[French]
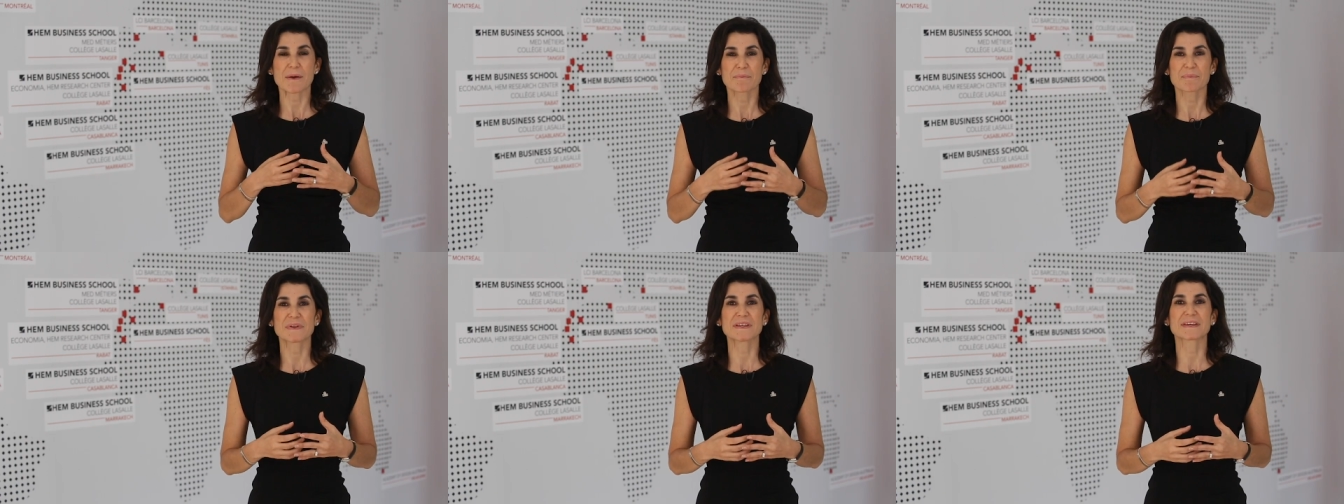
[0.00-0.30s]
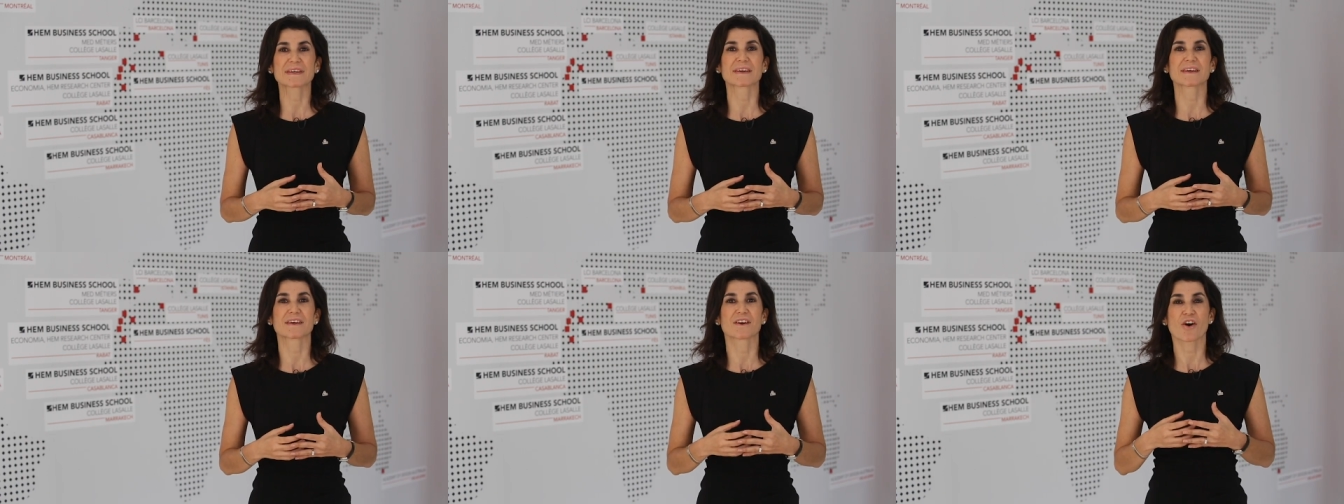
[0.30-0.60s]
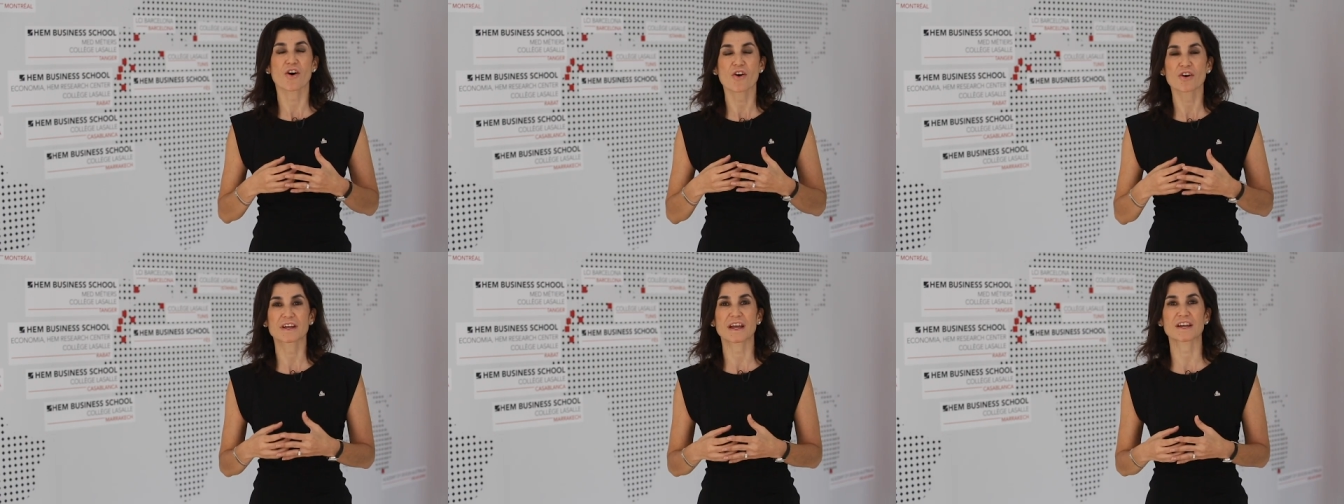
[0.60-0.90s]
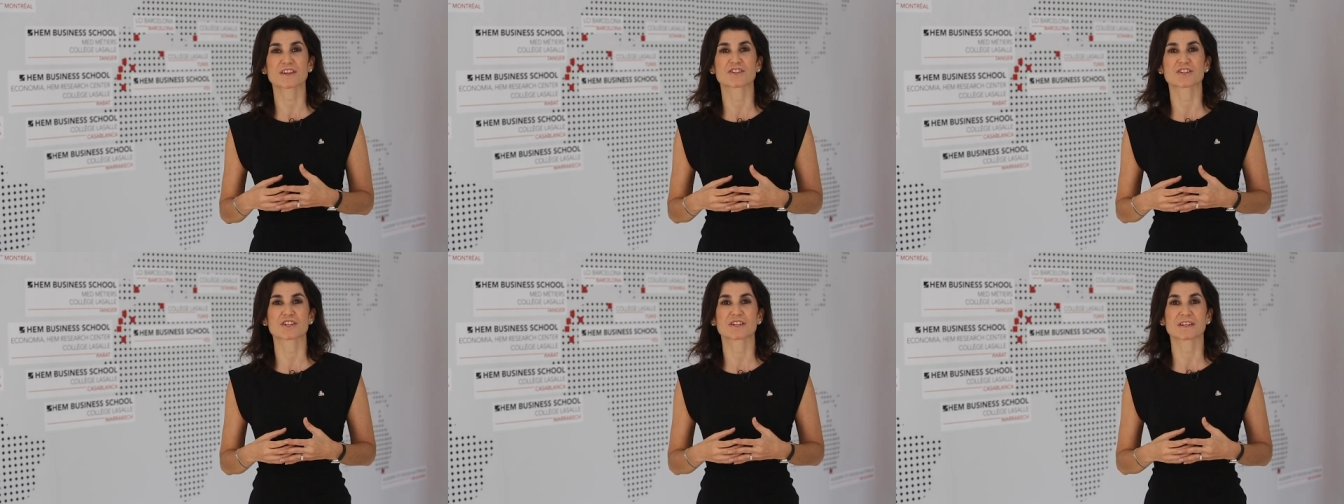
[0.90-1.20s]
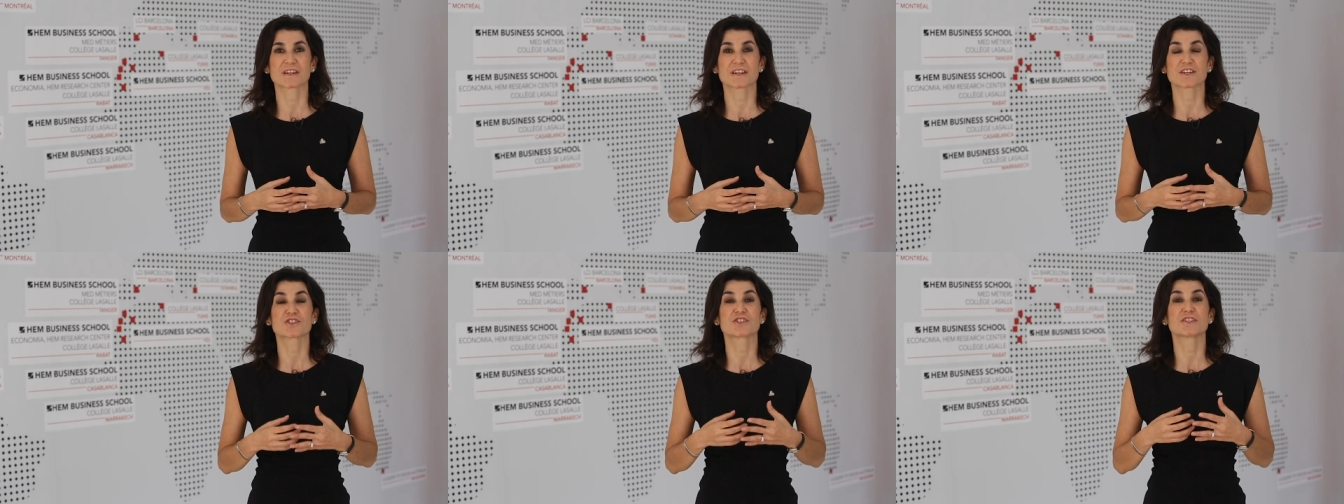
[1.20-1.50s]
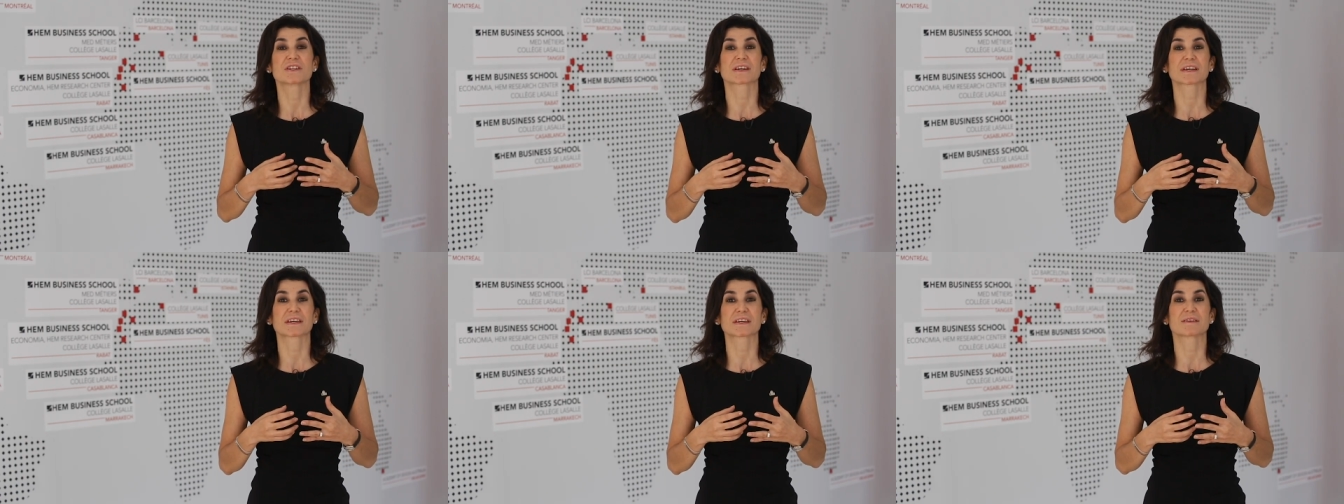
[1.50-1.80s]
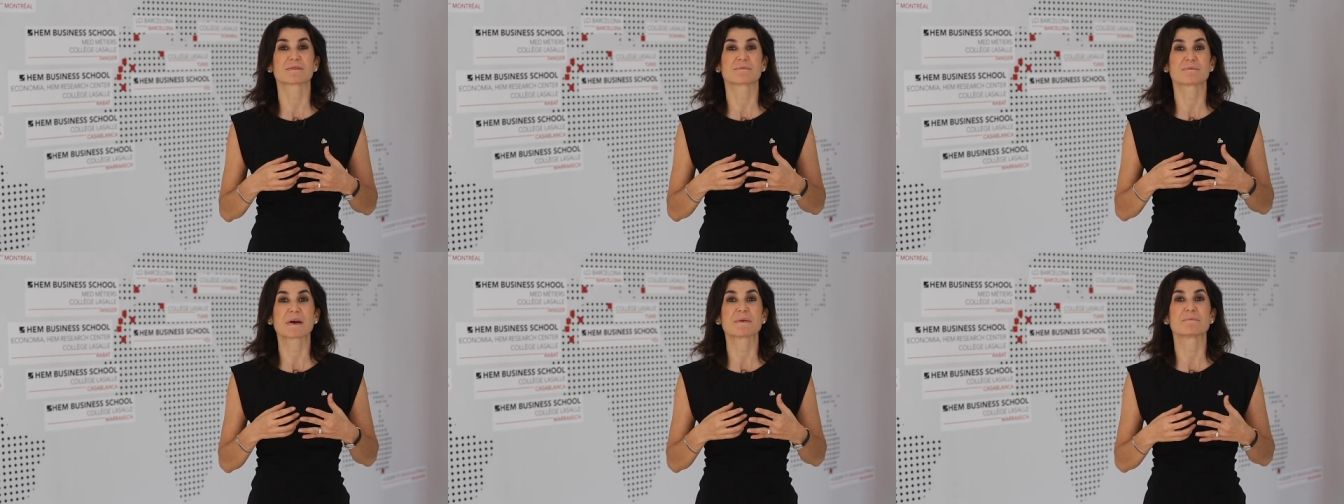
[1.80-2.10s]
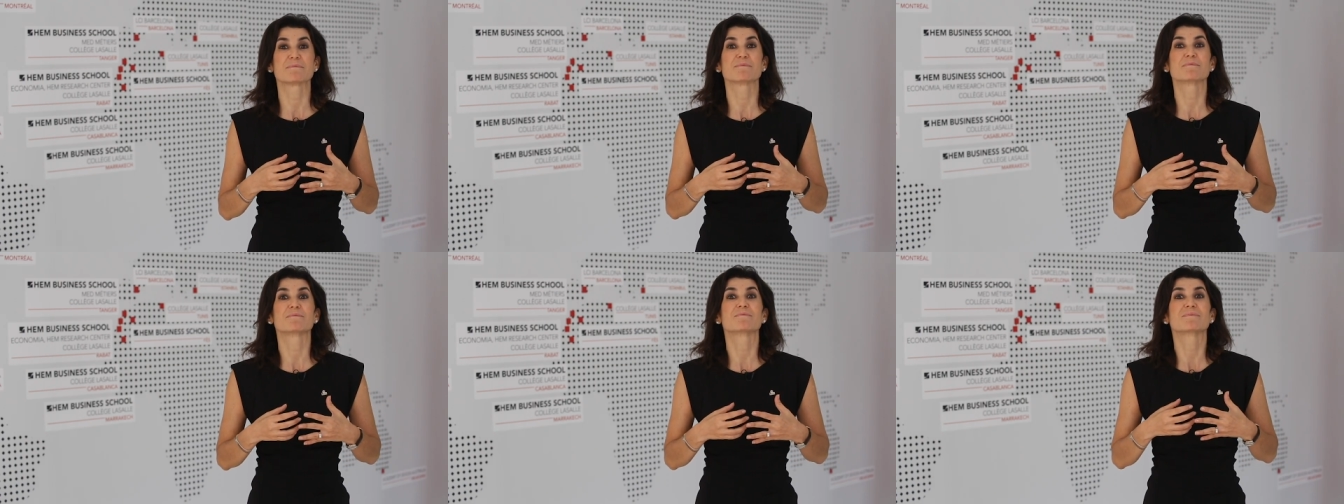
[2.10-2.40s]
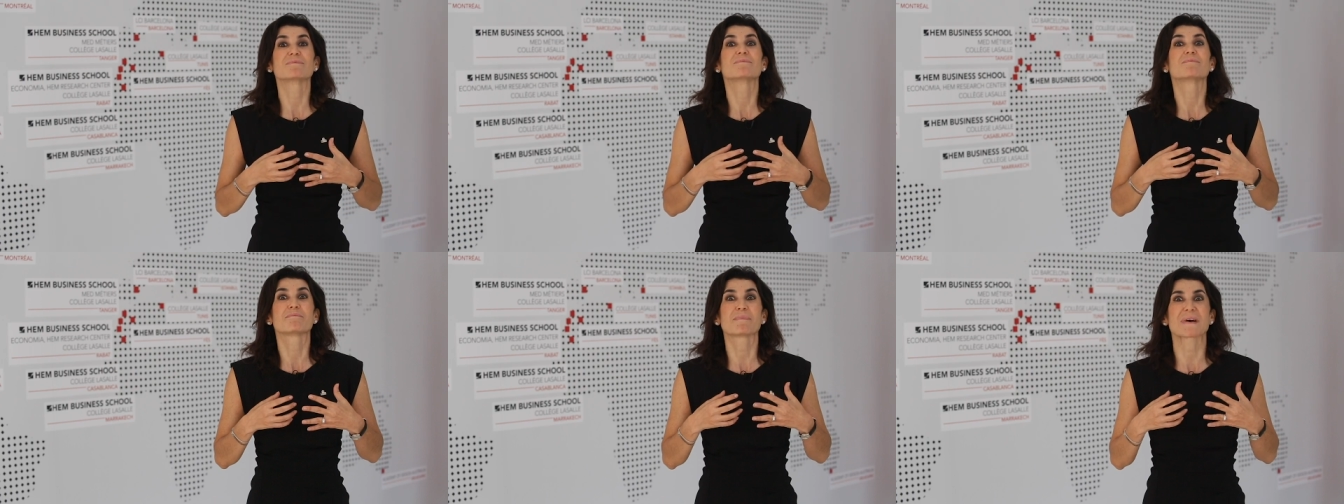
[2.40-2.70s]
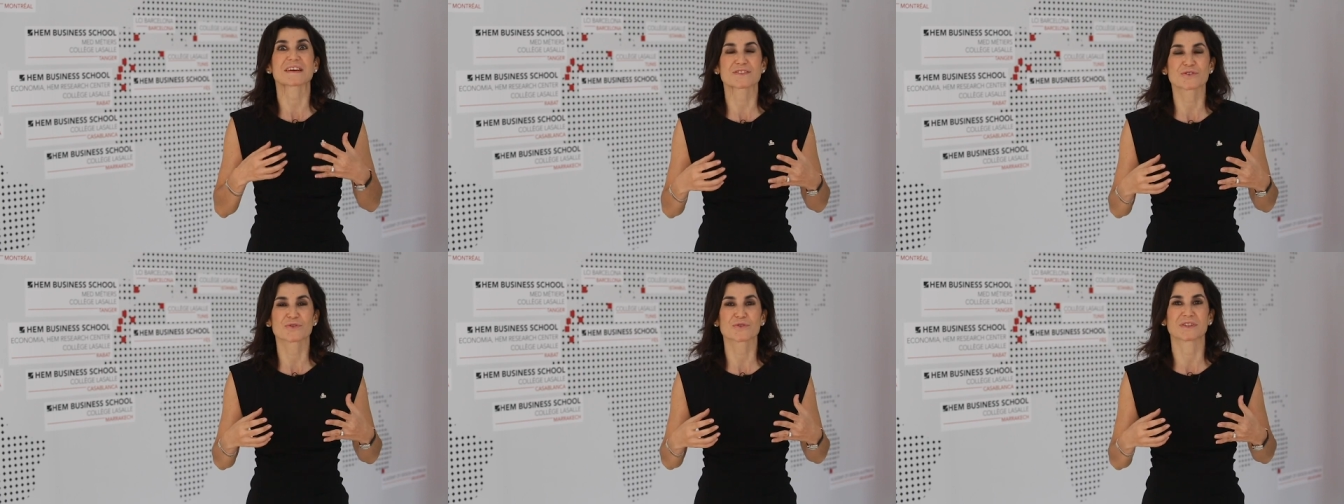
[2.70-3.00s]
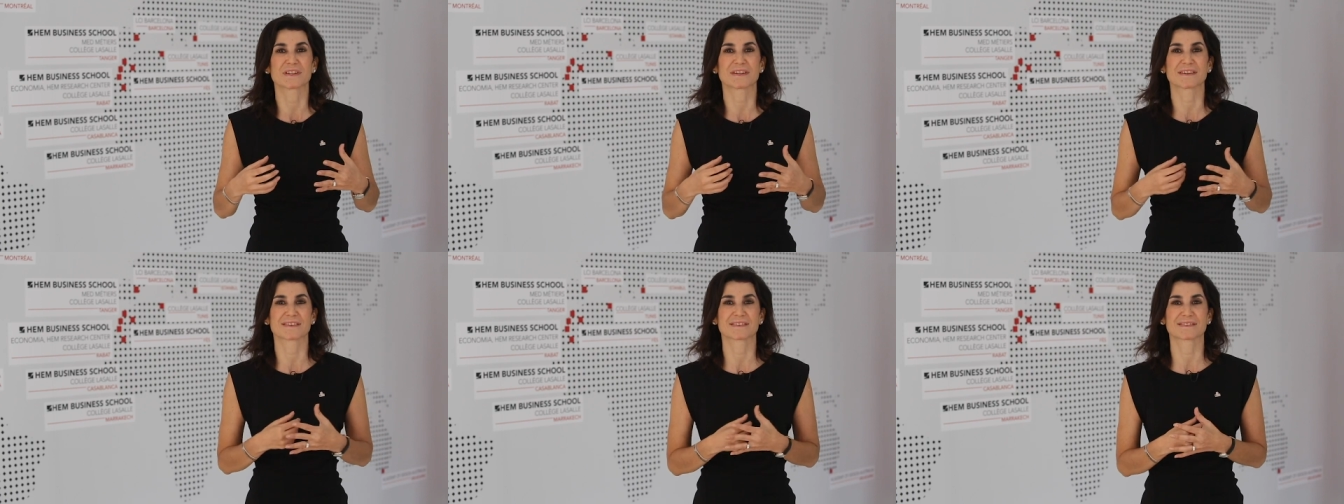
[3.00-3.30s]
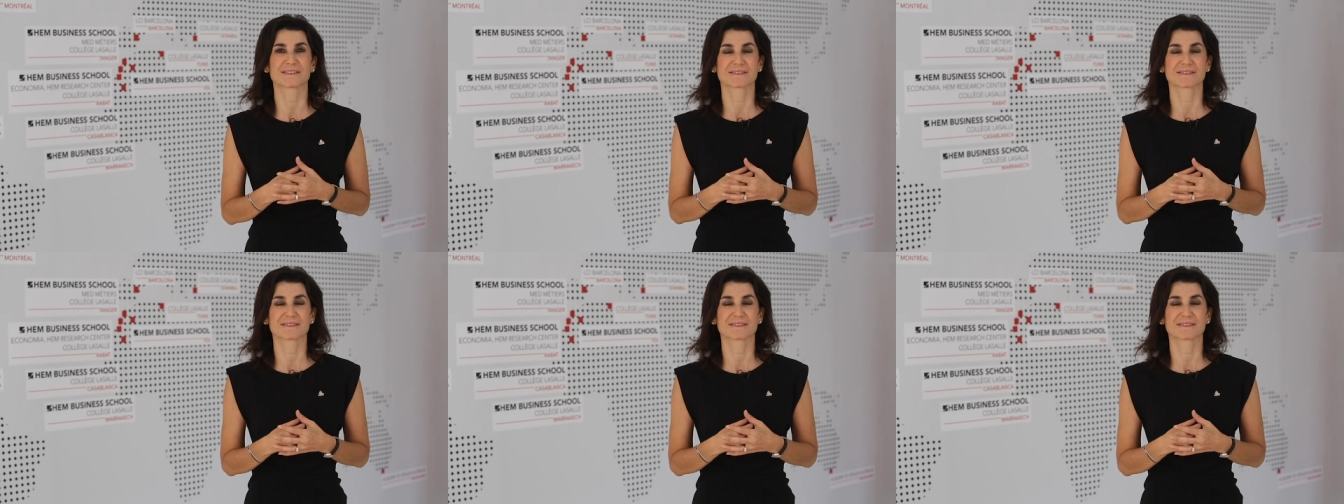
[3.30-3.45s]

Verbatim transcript: impliqués, engagés et je dirais même passionnés.